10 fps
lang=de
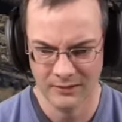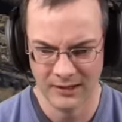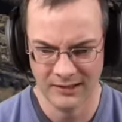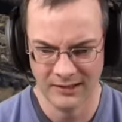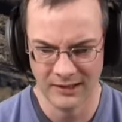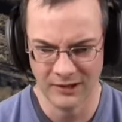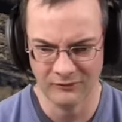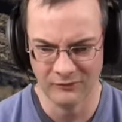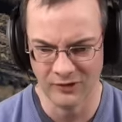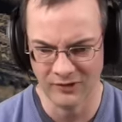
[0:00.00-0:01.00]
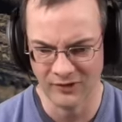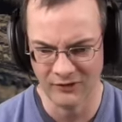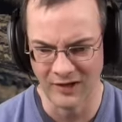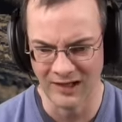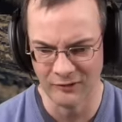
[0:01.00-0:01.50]
getriggert wird.
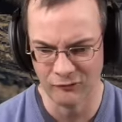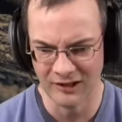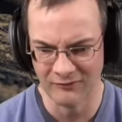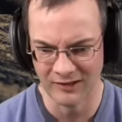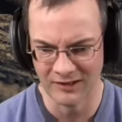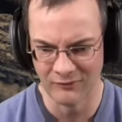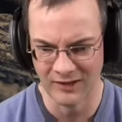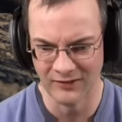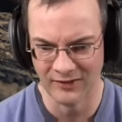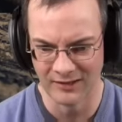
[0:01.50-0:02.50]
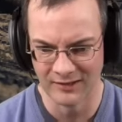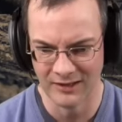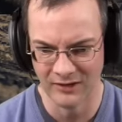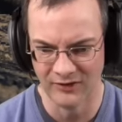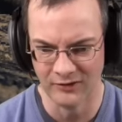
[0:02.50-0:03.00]
Das weiß ich schlichtweg nicht. Wie gesagt,
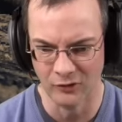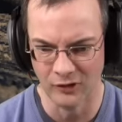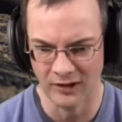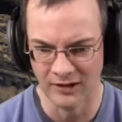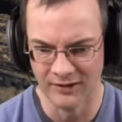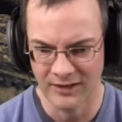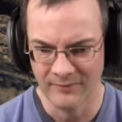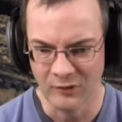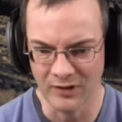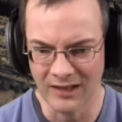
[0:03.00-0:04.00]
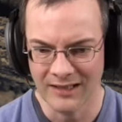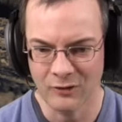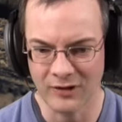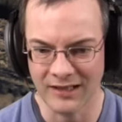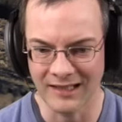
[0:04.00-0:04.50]
hier ist Neuland. Und ihr
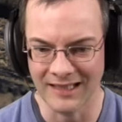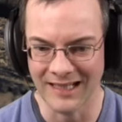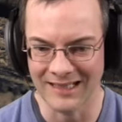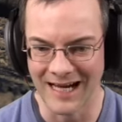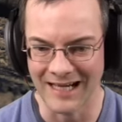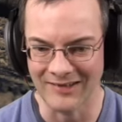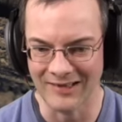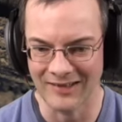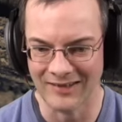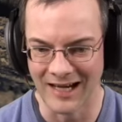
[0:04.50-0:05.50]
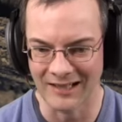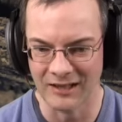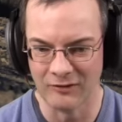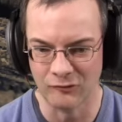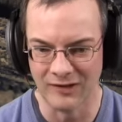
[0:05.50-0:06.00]
guckt hier, der, der Einzel ist gar
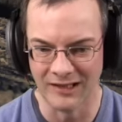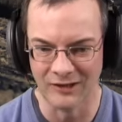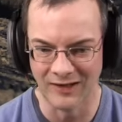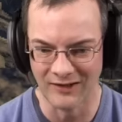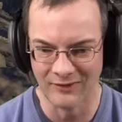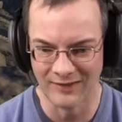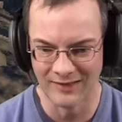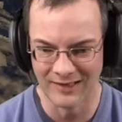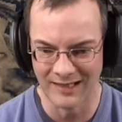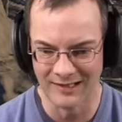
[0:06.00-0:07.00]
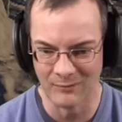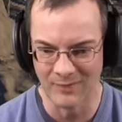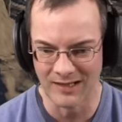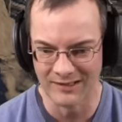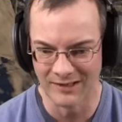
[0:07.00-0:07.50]
nicht schwierig. Ich weiß nicht, was ich da gerade
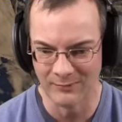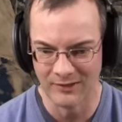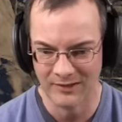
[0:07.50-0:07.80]
gemacht habe.